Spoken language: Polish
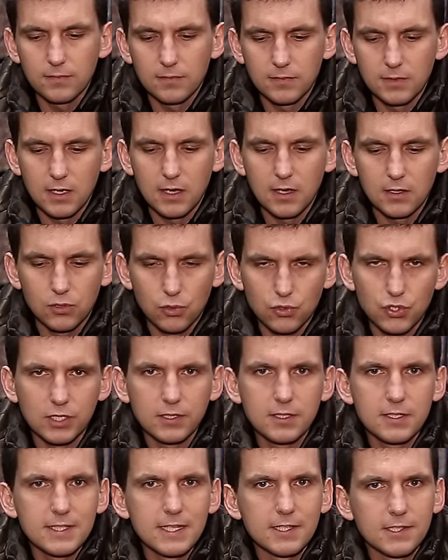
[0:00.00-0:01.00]
na
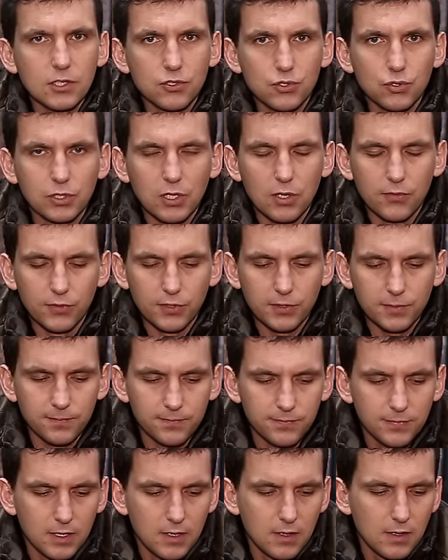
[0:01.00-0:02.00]
dużych dystansach rzutowych.
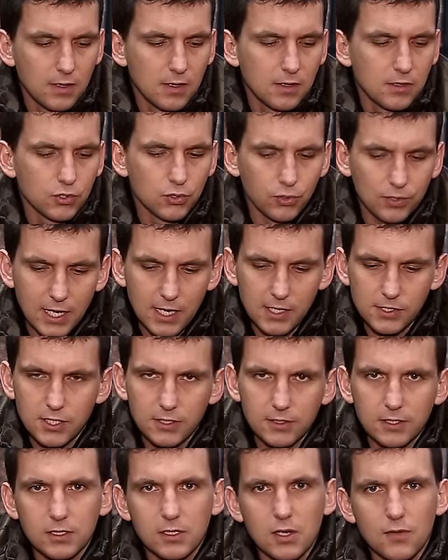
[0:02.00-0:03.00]

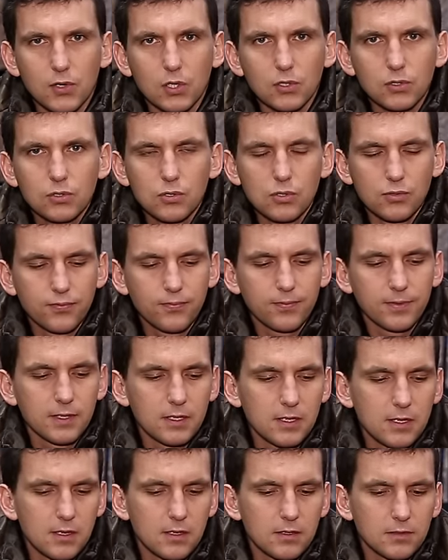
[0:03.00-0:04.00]
Szukajcie tych kowrotków
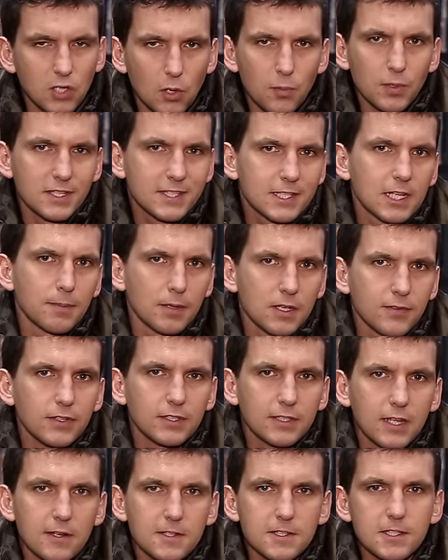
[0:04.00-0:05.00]
w dobrych sklepach
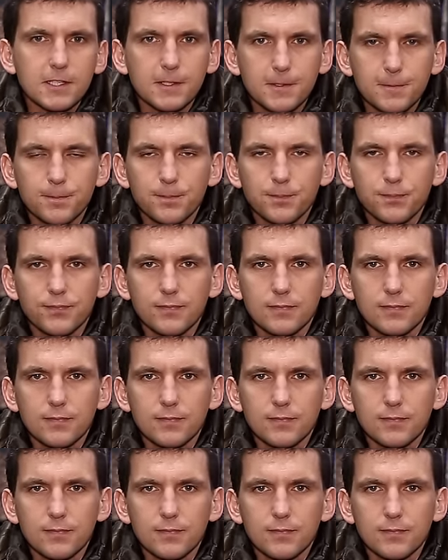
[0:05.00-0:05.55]
wędkarskich.